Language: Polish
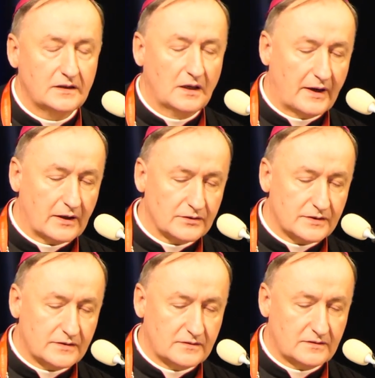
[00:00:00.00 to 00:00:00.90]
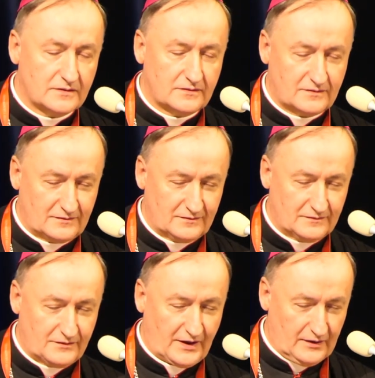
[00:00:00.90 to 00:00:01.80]
nie mając
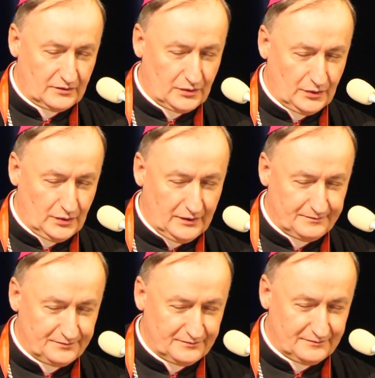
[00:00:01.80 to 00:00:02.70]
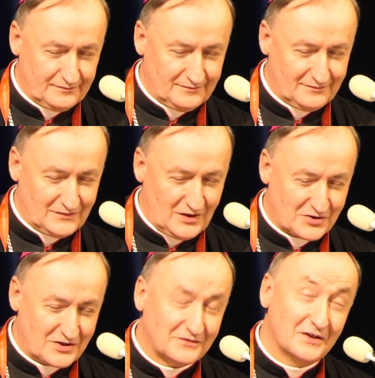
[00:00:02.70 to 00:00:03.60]
w ręku
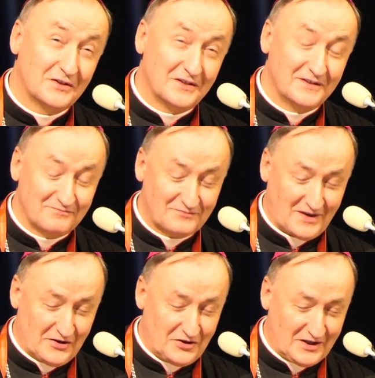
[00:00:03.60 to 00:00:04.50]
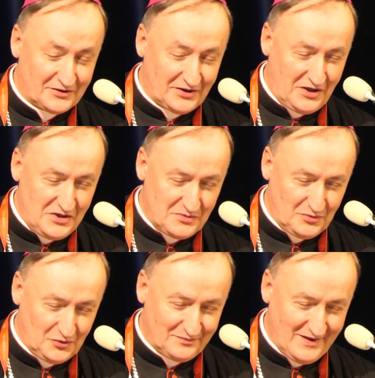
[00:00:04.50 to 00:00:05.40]
jeszcze wtedy ani
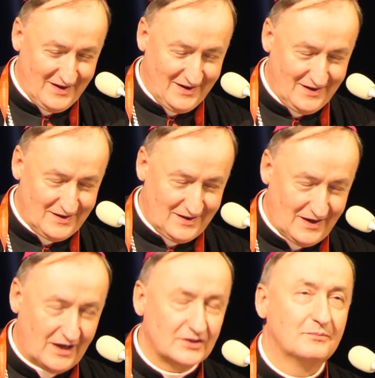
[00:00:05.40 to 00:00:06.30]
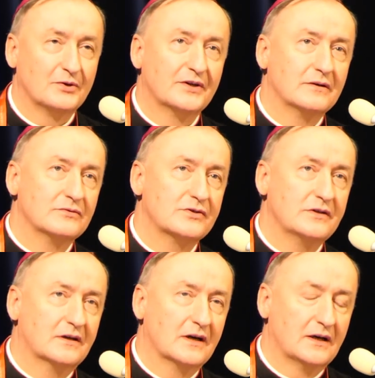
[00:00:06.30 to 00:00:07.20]
katechizmu, ani
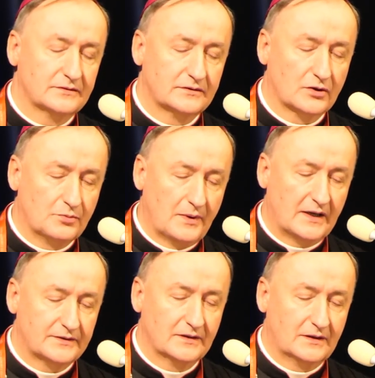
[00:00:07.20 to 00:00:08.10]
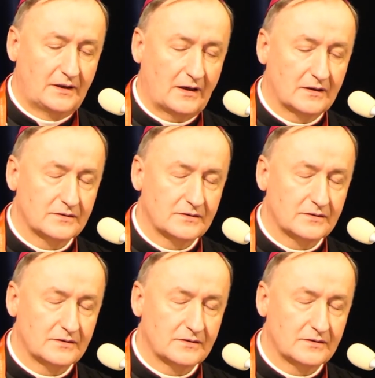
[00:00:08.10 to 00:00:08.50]
podręcznika dogmatyki